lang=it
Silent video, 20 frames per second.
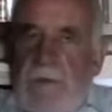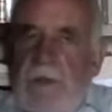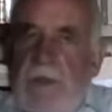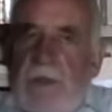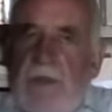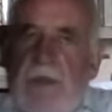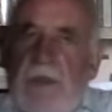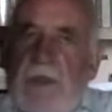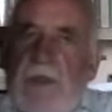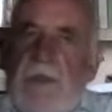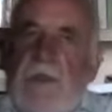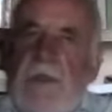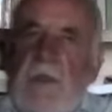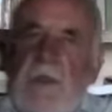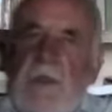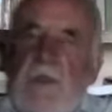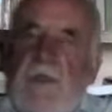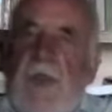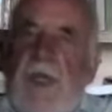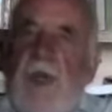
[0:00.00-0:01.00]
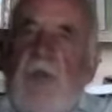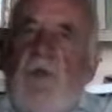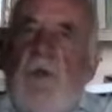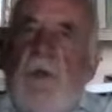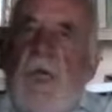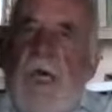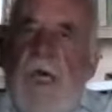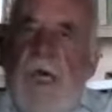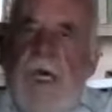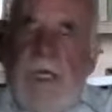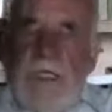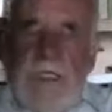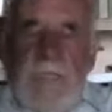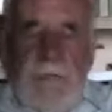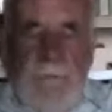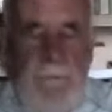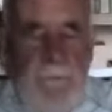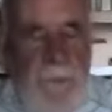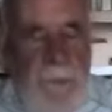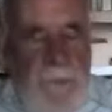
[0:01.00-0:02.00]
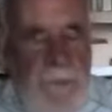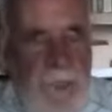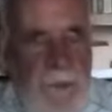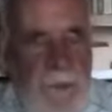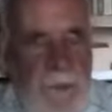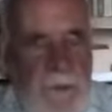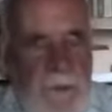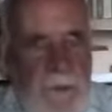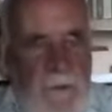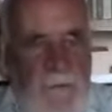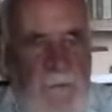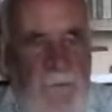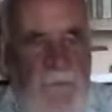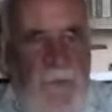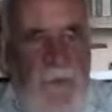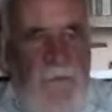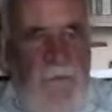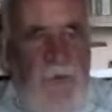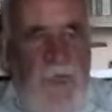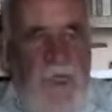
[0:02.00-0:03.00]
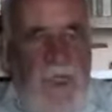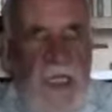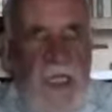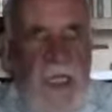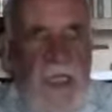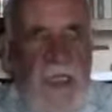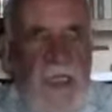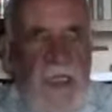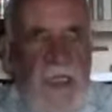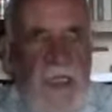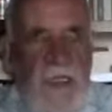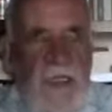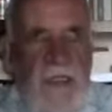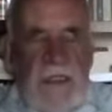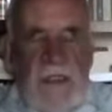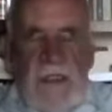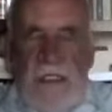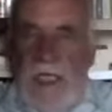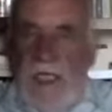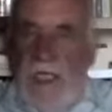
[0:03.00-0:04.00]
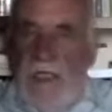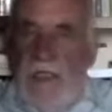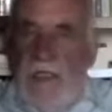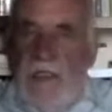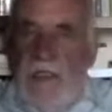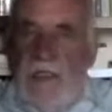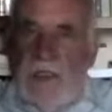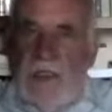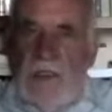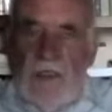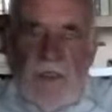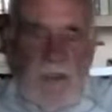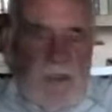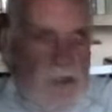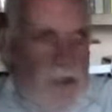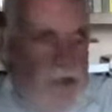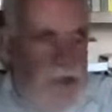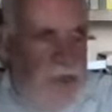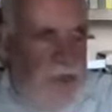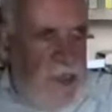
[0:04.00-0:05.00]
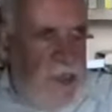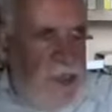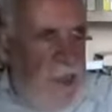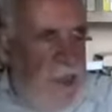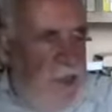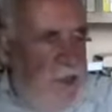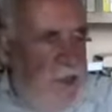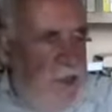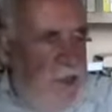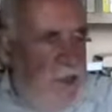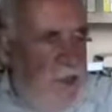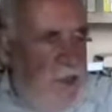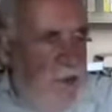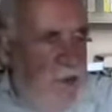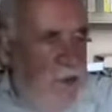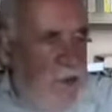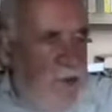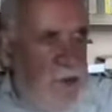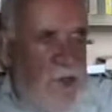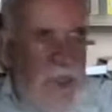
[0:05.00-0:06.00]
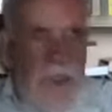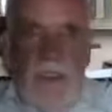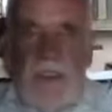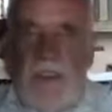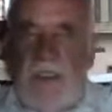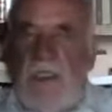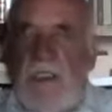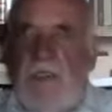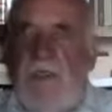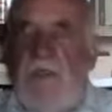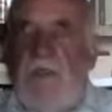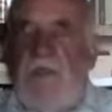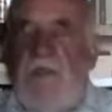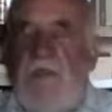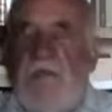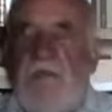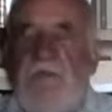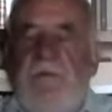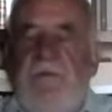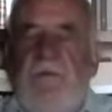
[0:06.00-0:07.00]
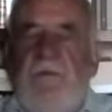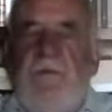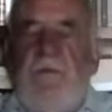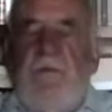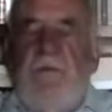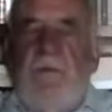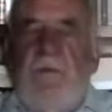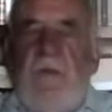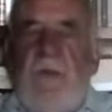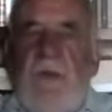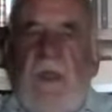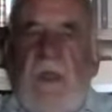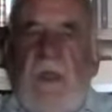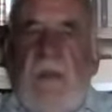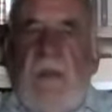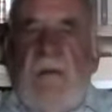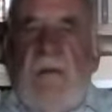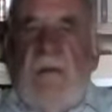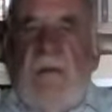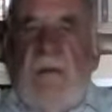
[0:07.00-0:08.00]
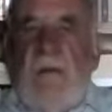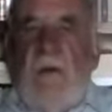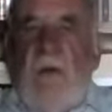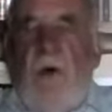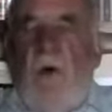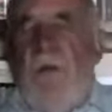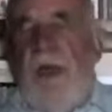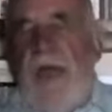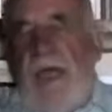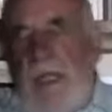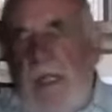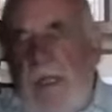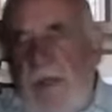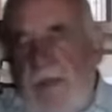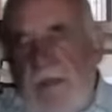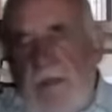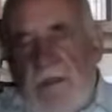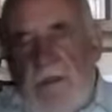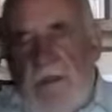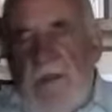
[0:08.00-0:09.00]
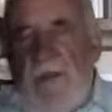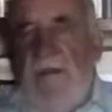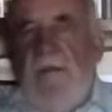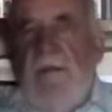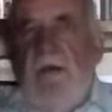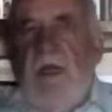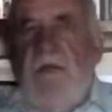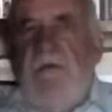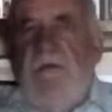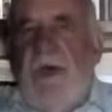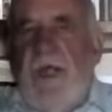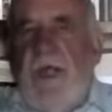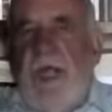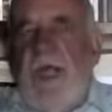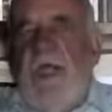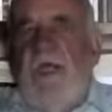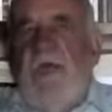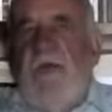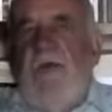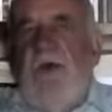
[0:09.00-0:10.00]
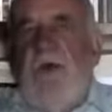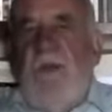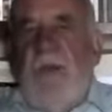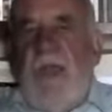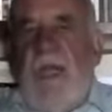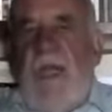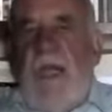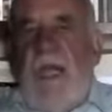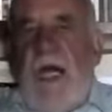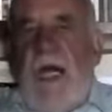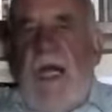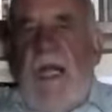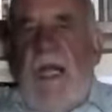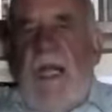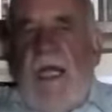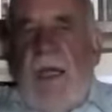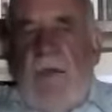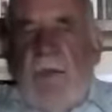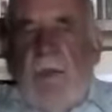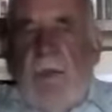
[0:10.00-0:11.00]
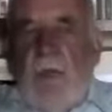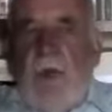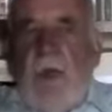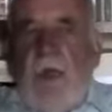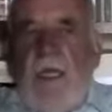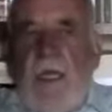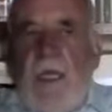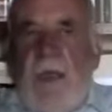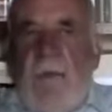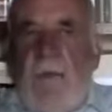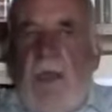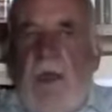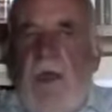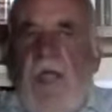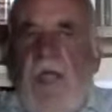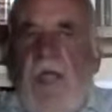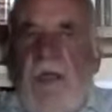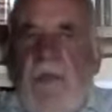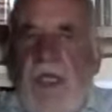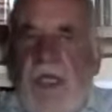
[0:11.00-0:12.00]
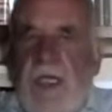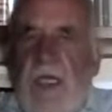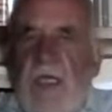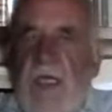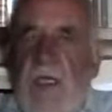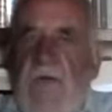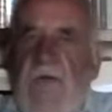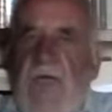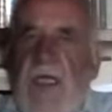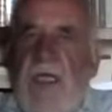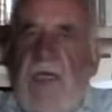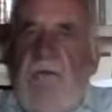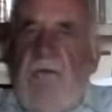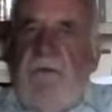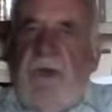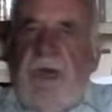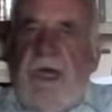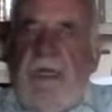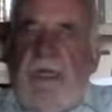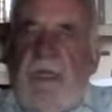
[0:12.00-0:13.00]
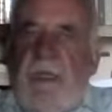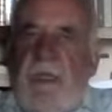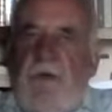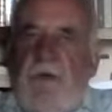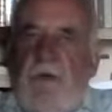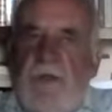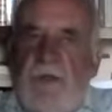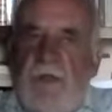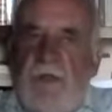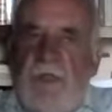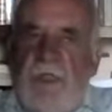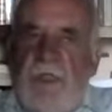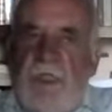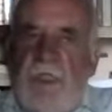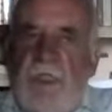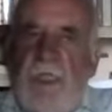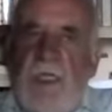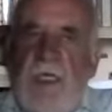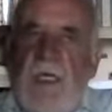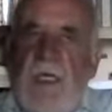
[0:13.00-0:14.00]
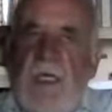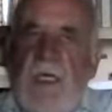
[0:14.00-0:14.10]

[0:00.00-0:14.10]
eh, speculari, vorrei iniziare il discorso citando un articolo, o meglio, riferendomi alla pole polemica che viene fatta oggi